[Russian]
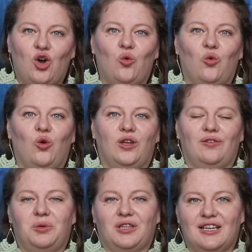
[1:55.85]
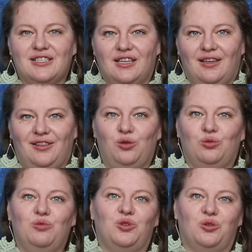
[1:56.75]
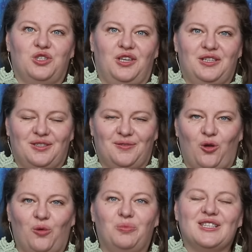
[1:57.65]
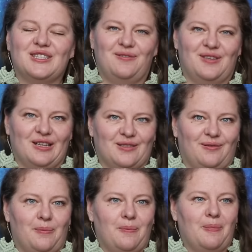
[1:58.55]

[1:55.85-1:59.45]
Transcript: У этого подкаста на Ютубе тоже есть свое представительство.